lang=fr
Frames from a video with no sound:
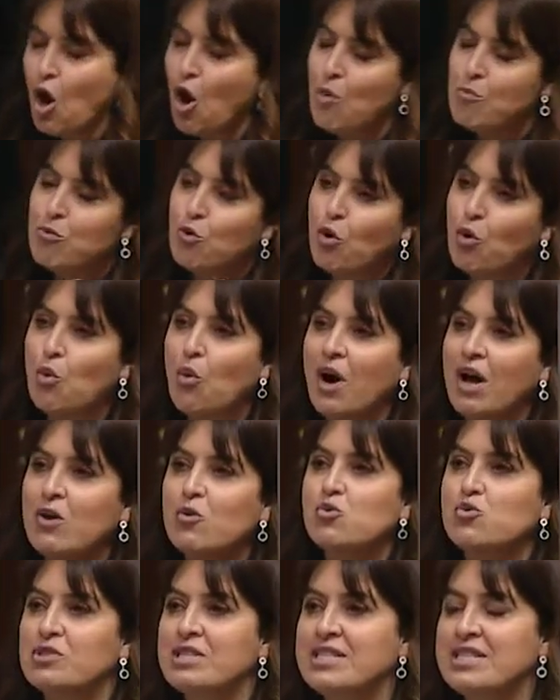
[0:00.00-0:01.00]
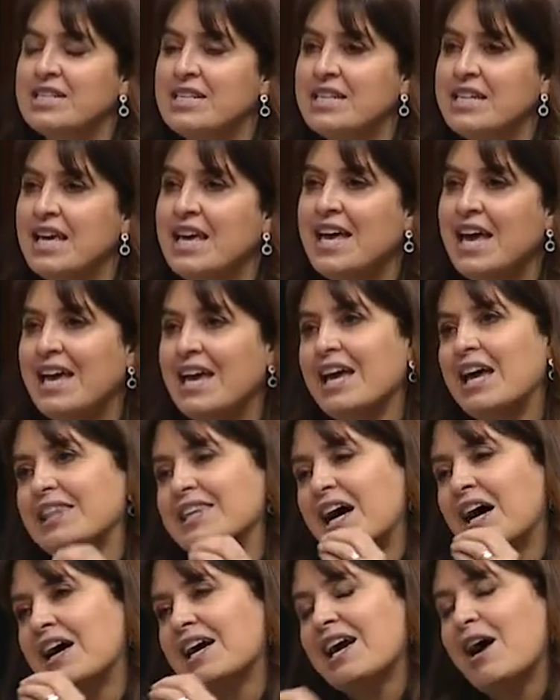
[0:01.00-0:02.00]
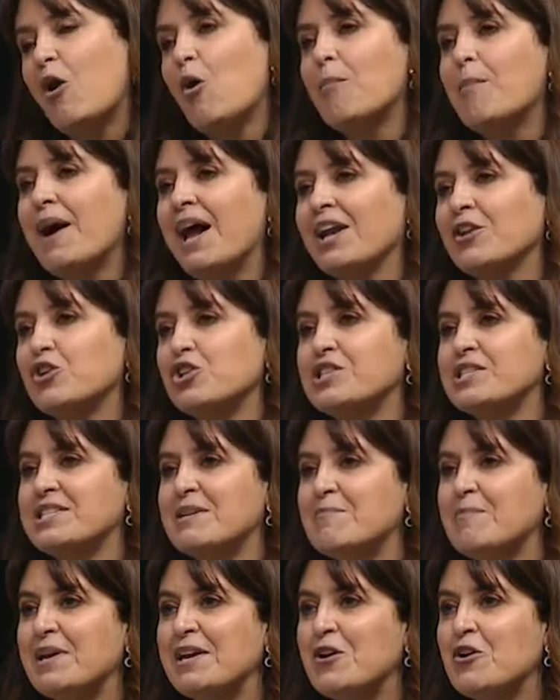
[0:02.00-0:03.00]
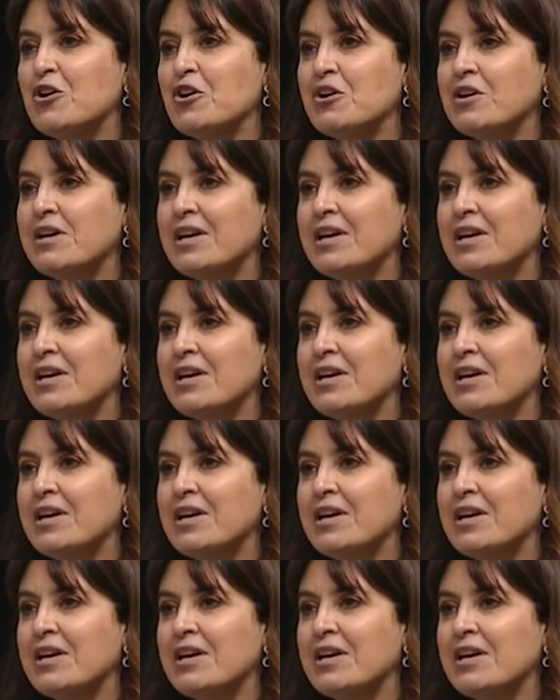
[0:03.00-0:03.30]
pourquoi aussi, dans, quand on parle de CPE,